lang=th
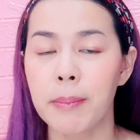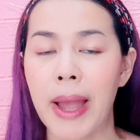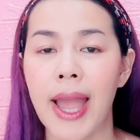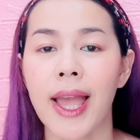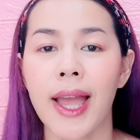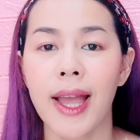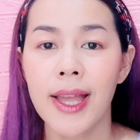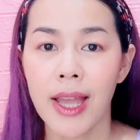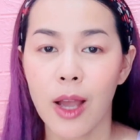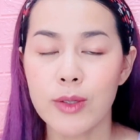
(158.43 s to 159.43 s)
มาร์กอะค่ะ
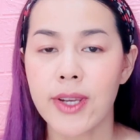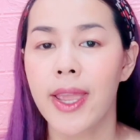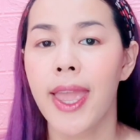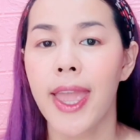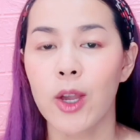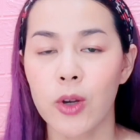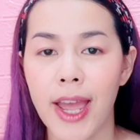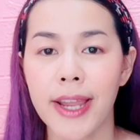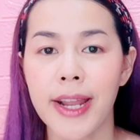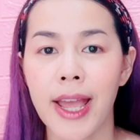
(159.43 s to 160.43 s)
เขาจะแห้งก็
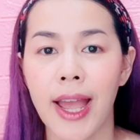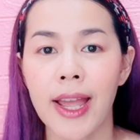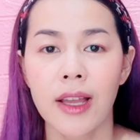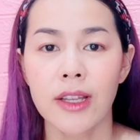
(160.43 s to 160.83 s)
ได้นะคะ